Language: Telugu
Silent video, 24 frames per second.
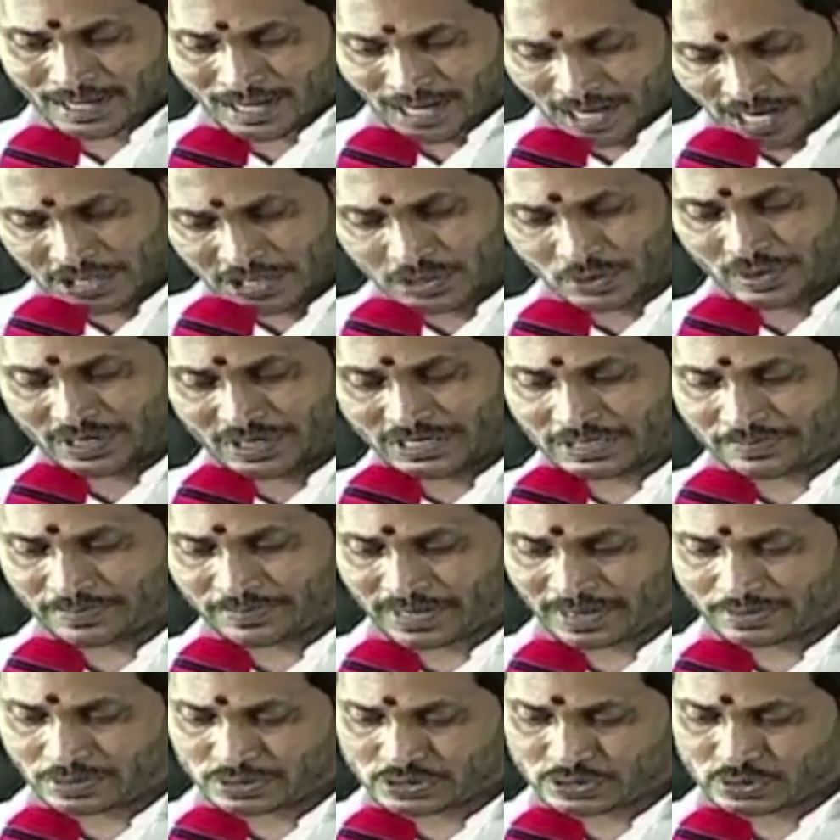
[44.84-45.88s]
అటువంటి
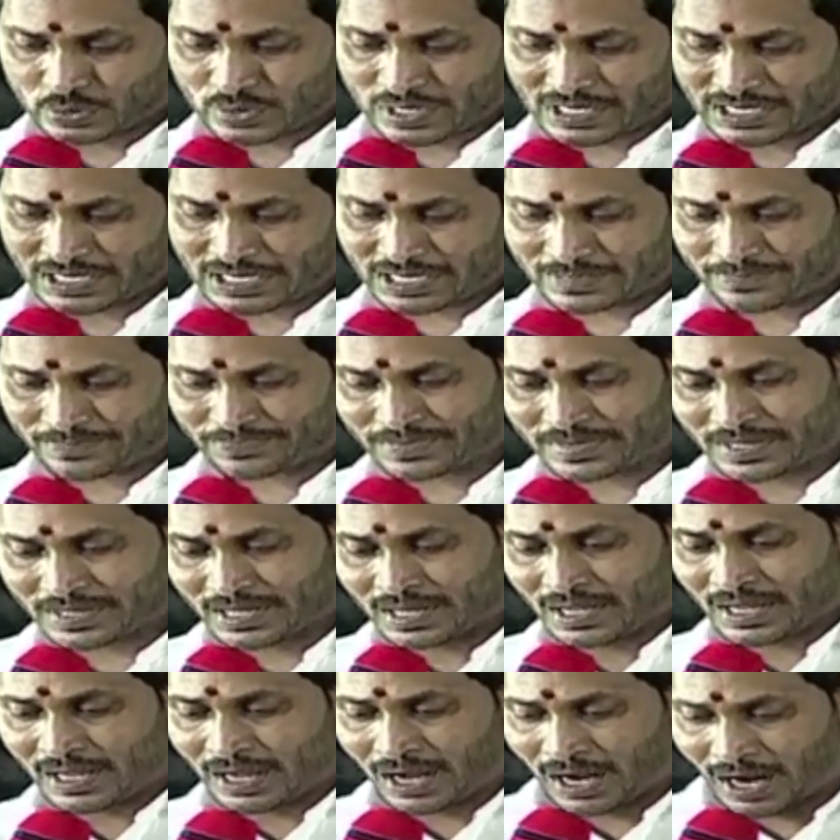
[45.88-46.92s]
ప్రభుత్వాన్ని
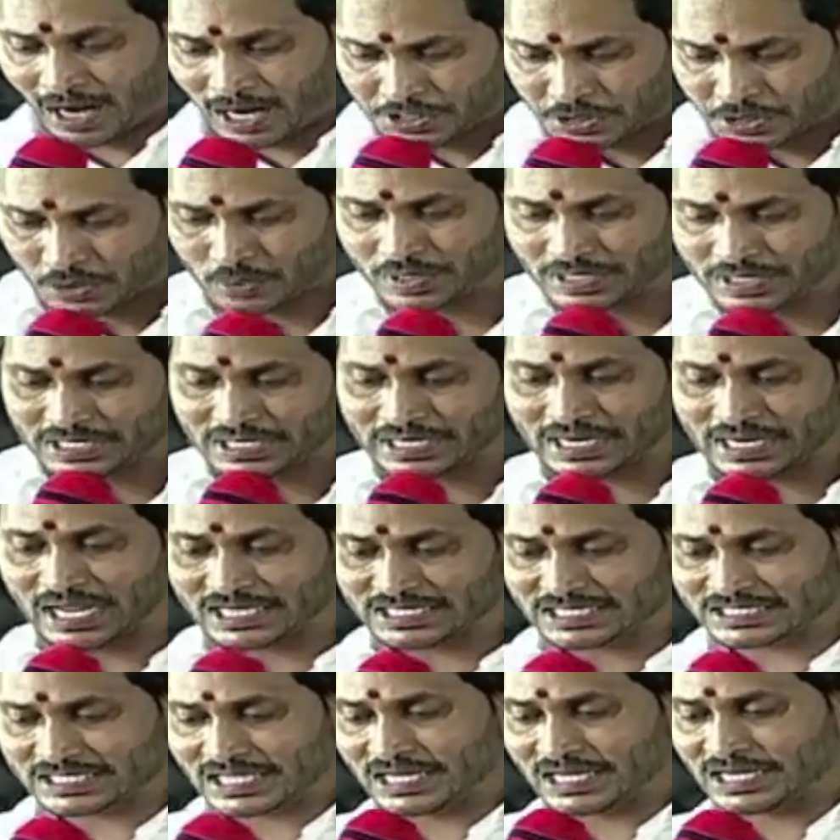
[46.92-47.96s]
అటువంటి
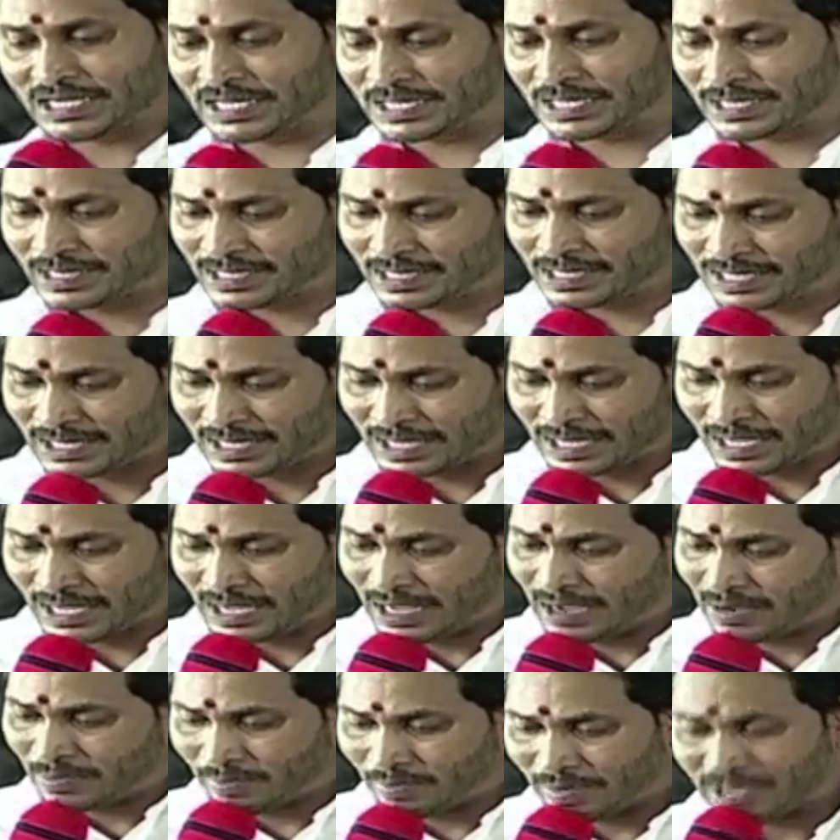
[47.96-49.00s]
రాజధాన్ని
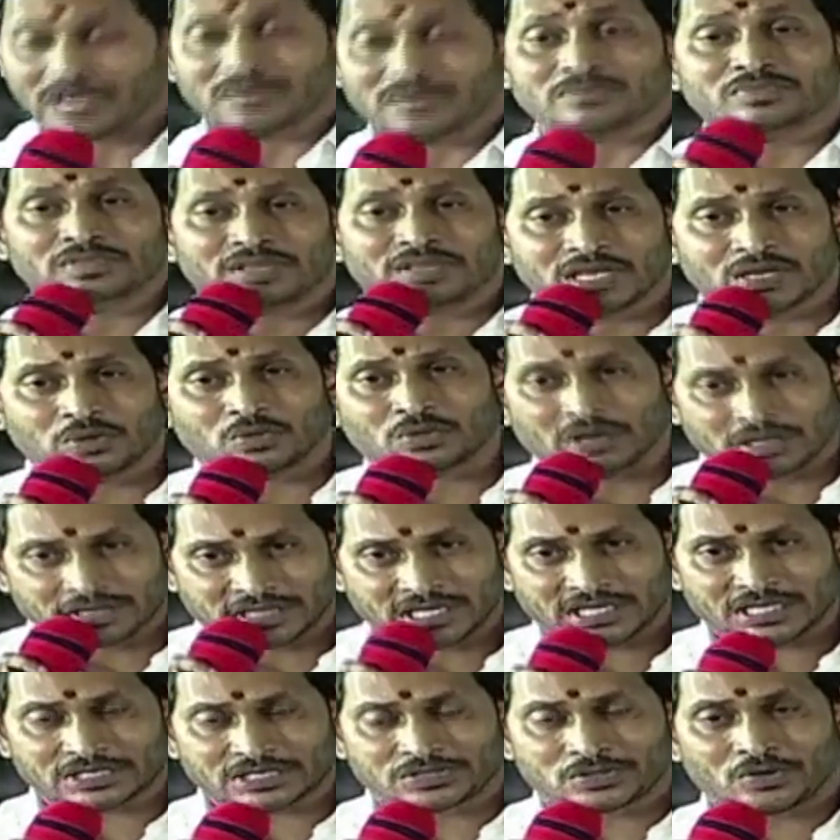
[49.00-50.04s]
మనం దేవుడి
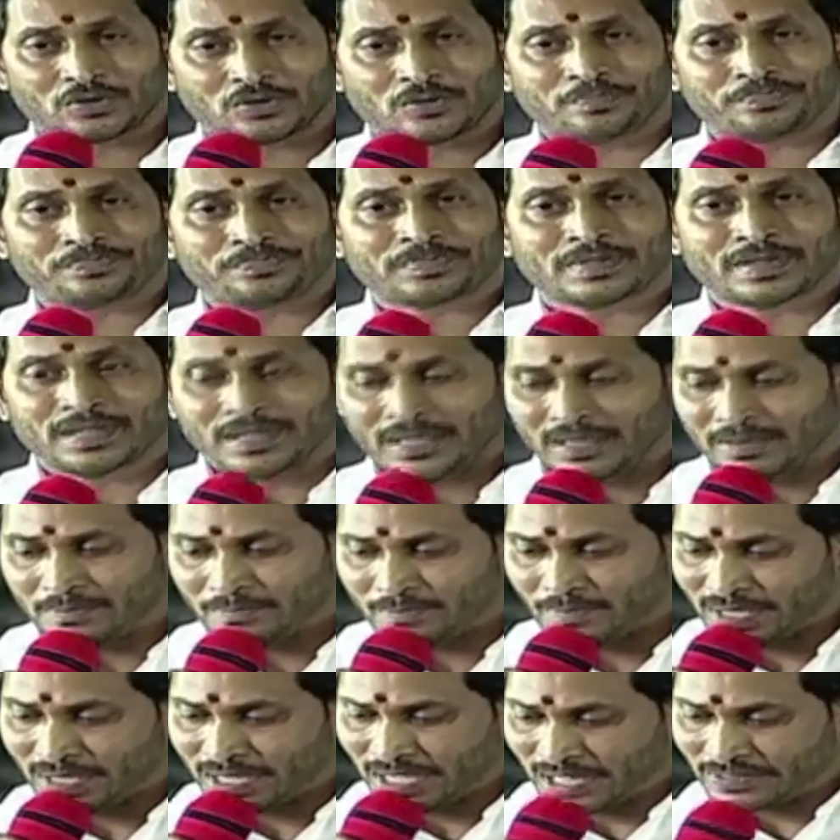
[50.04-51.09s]
దయతో
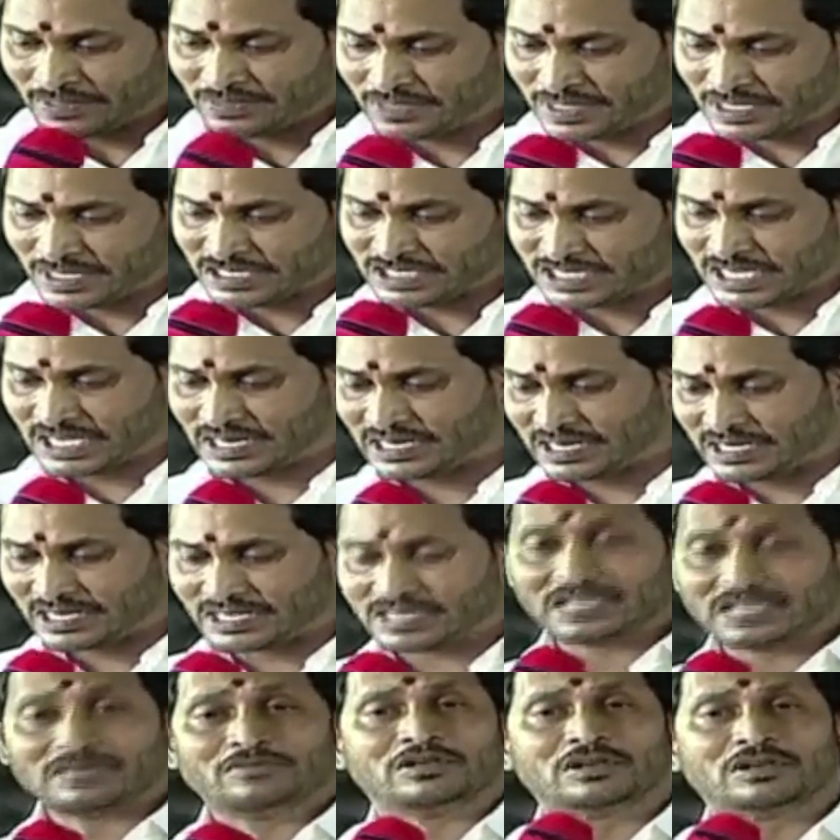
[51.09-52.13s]
మీ అందరి చల్లని
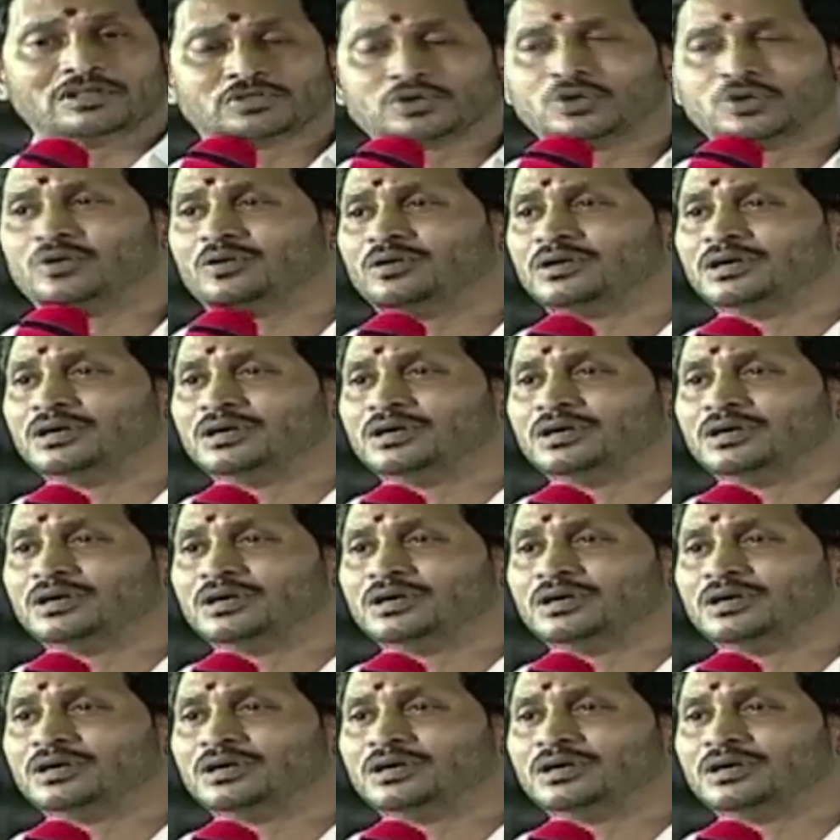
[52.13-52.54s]
దీవెనతో